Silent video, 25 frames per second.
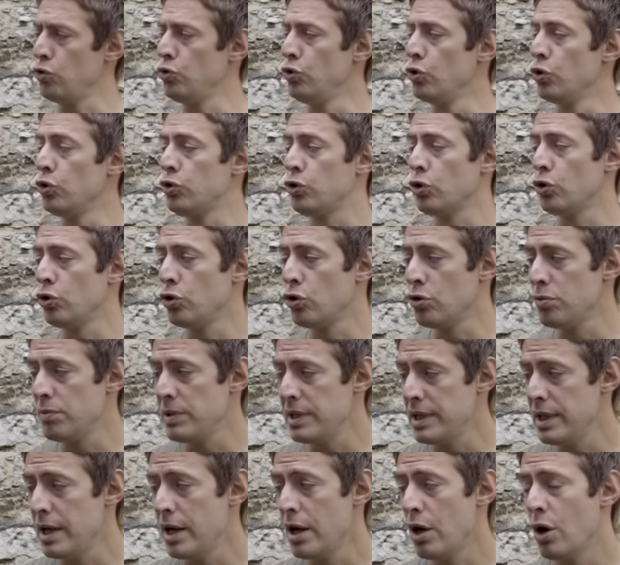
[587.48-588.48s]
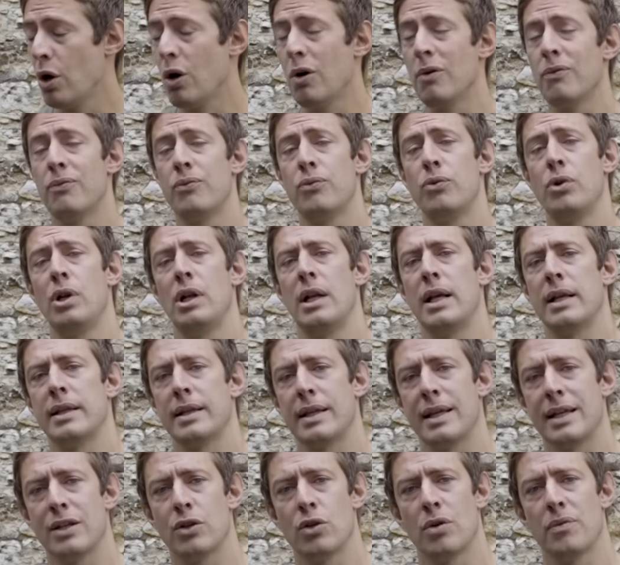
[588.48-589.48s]
une autonomie en full
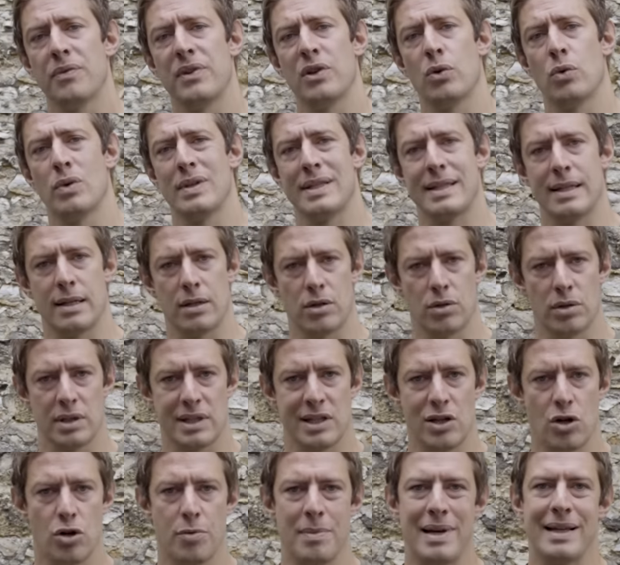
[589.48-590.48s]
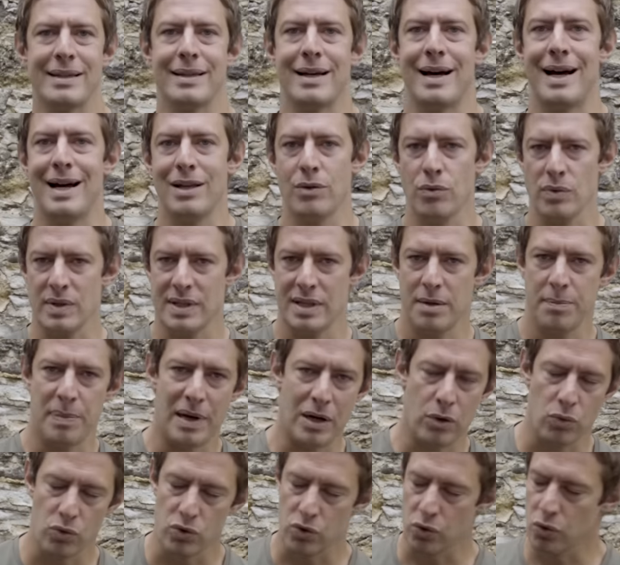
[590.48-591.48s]
électrique d'environ 50 km annoncée par
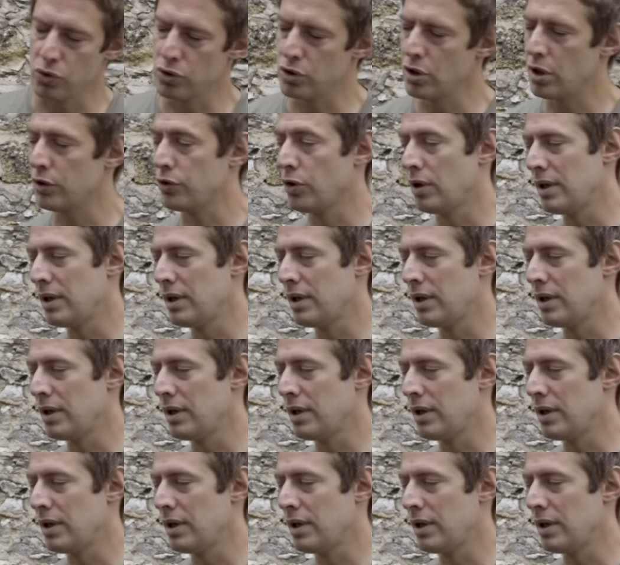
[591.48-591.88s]
le constructeur.